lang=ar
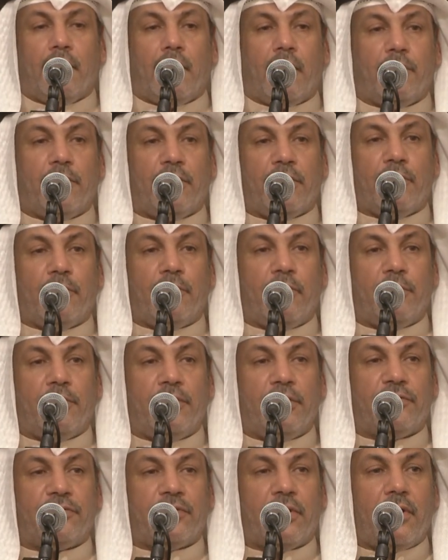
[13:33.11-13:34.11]
أمير
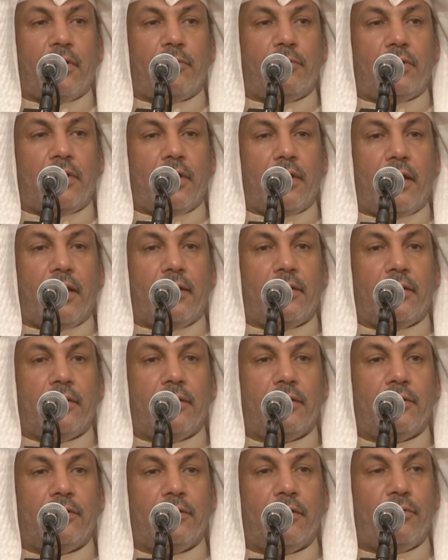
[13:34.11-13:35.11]
المؤمنين سلام الله
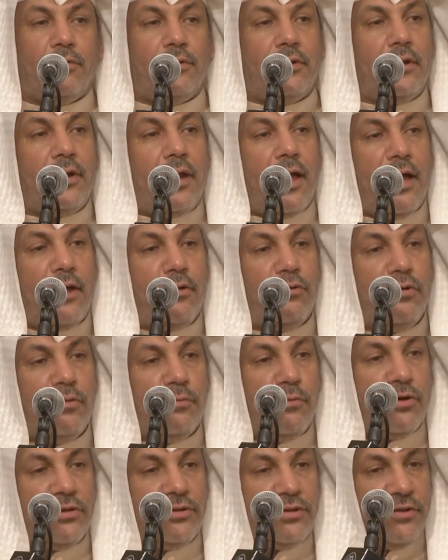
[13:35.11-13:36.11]
عليه يقول الأخ
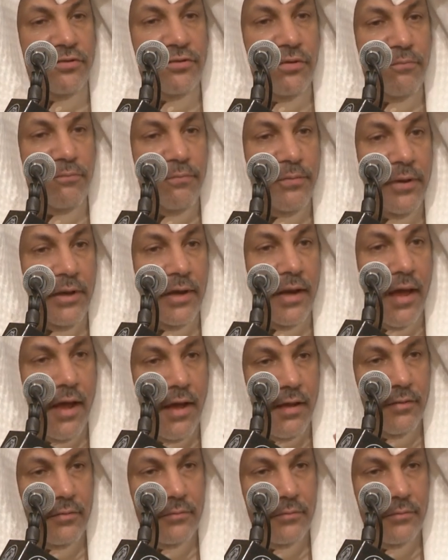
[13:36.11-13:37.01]
المكتسب في الله